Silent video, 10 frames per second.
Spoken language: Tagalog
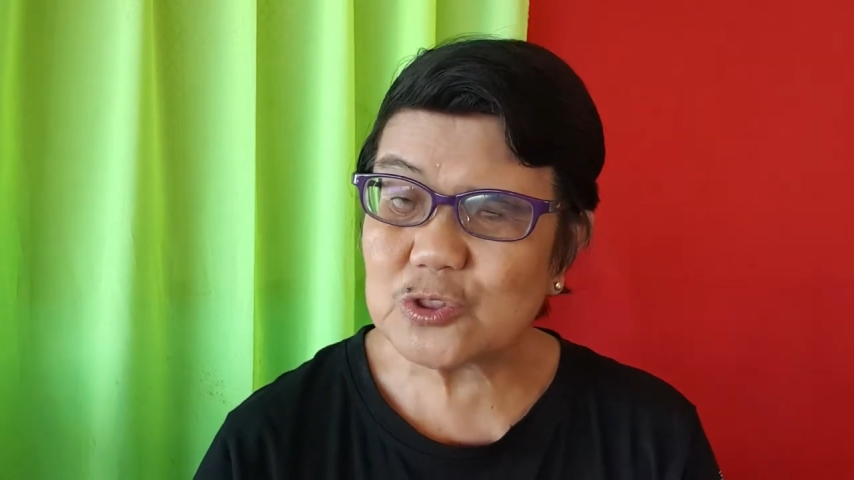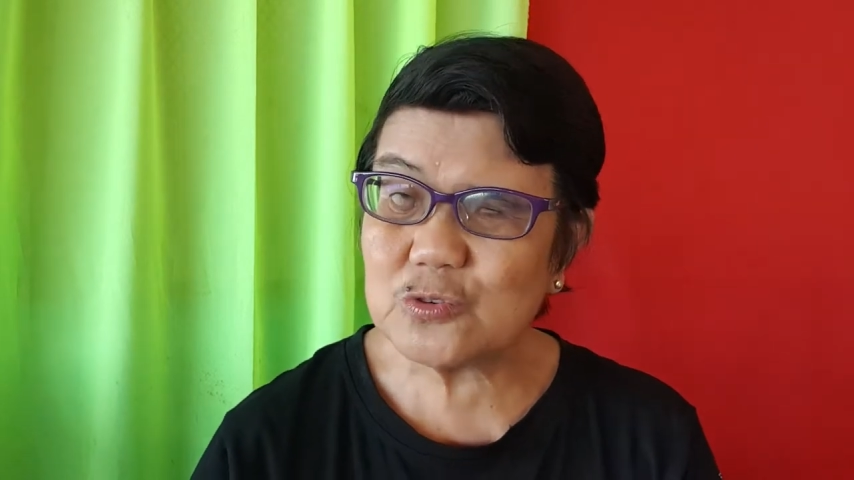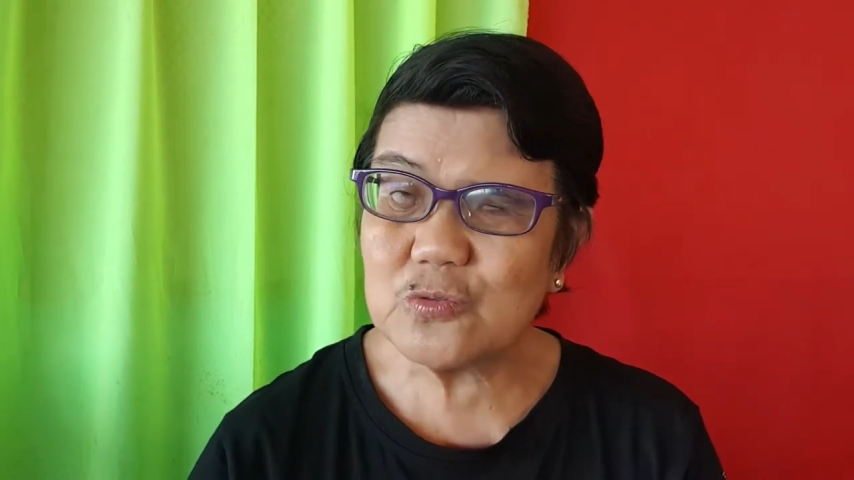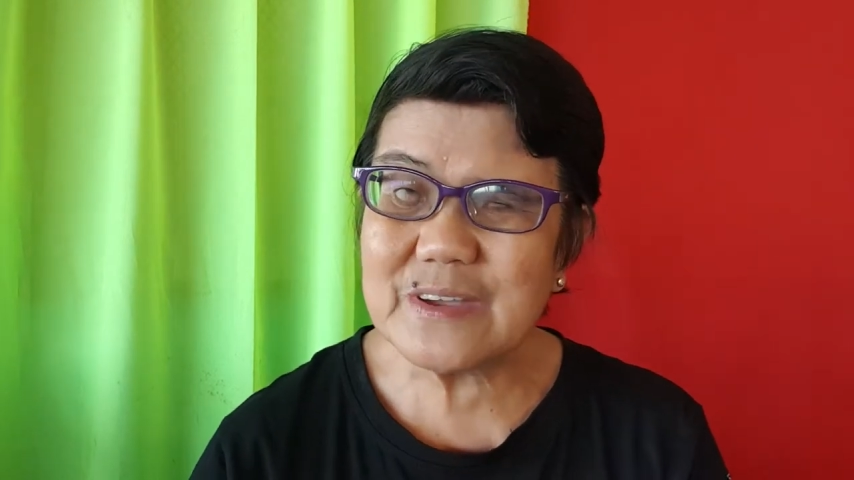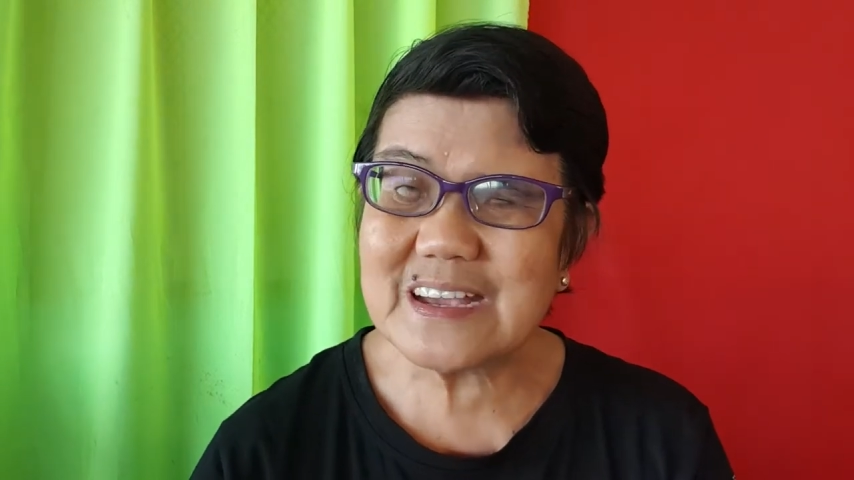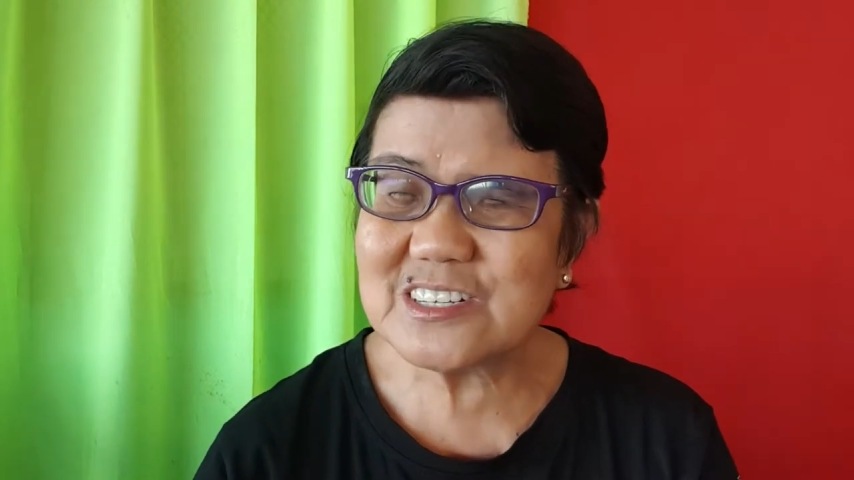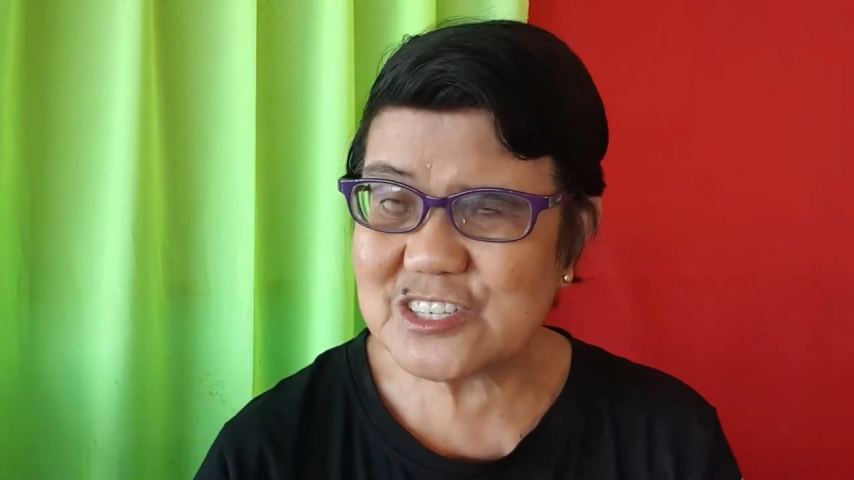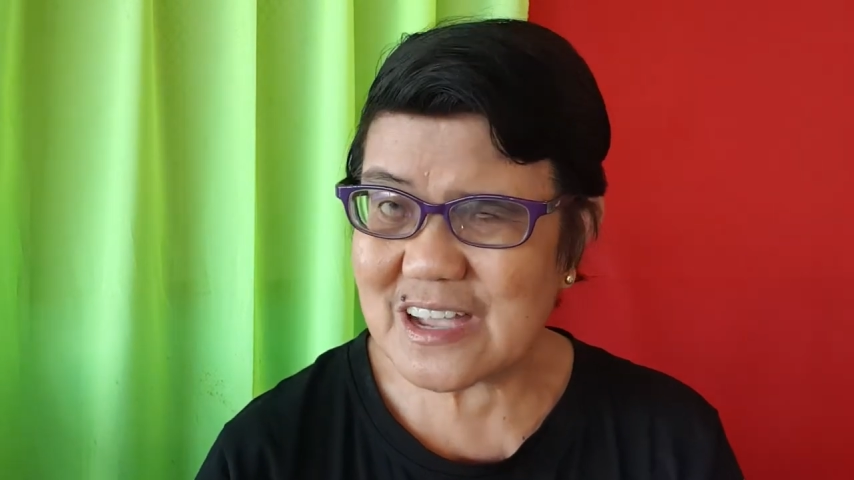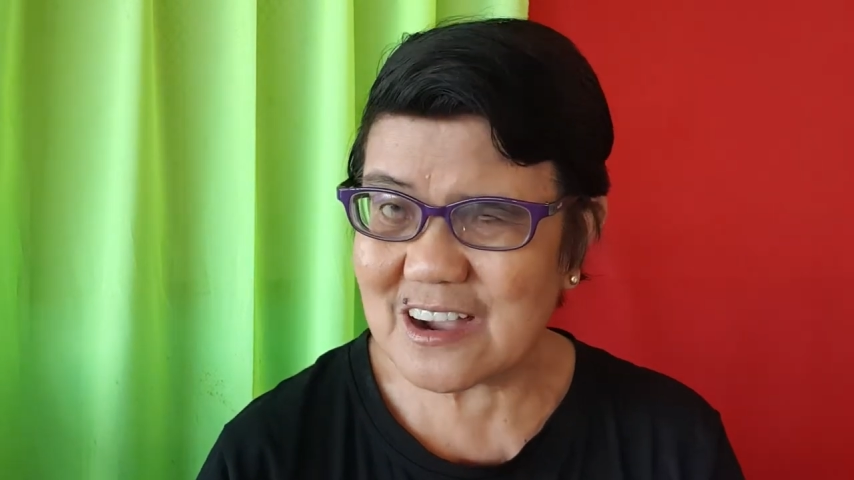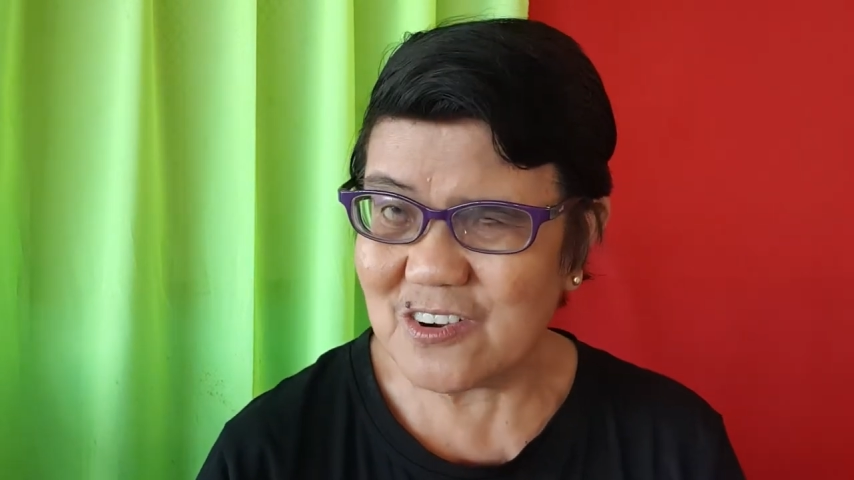two
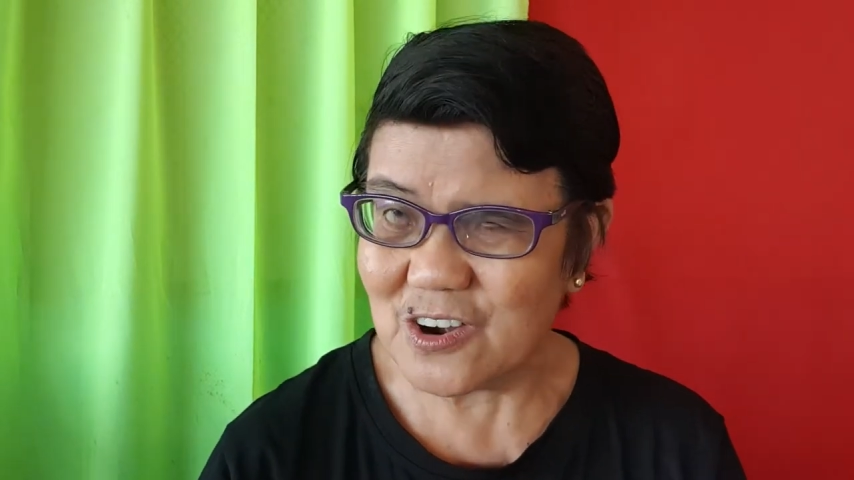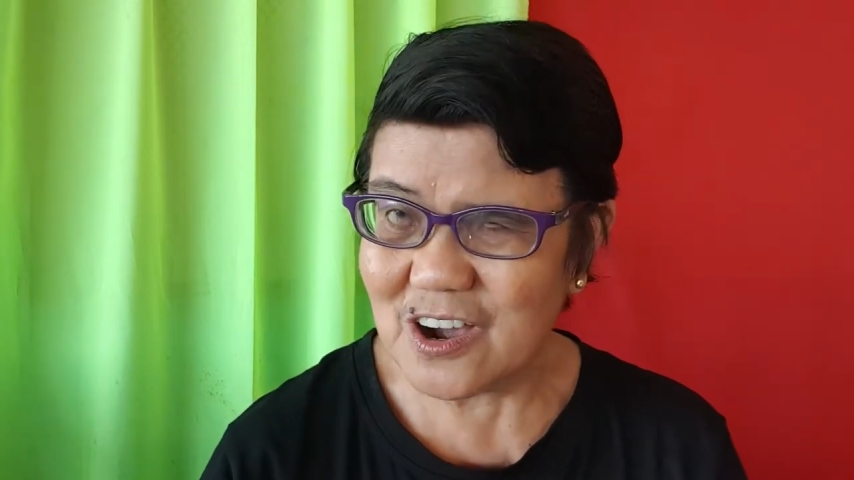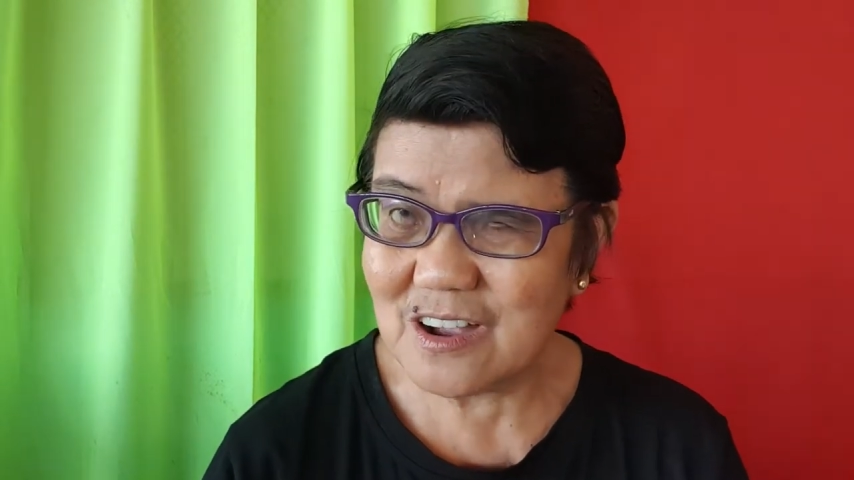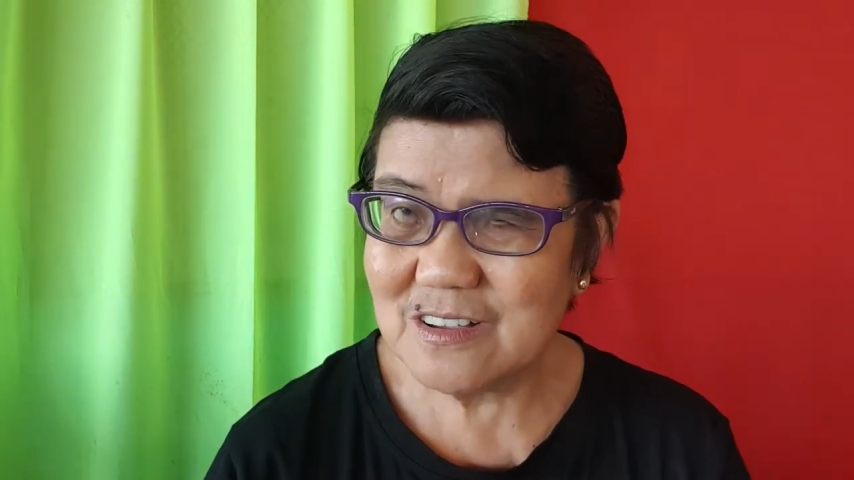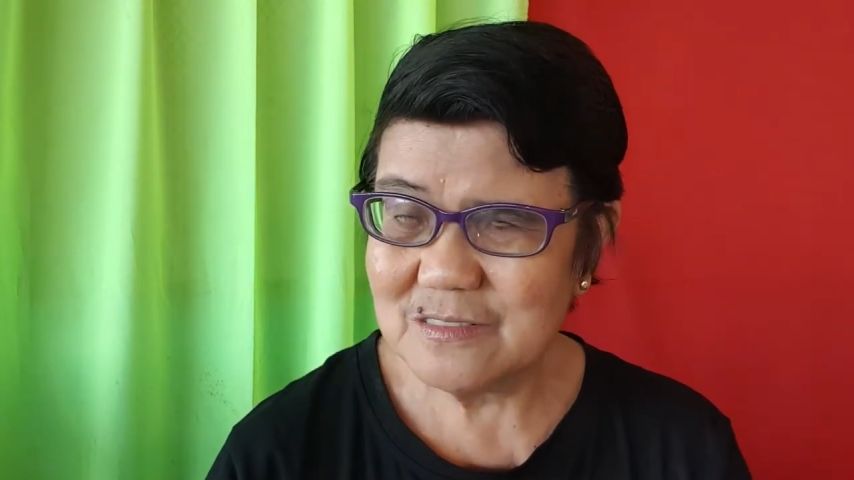weeks ago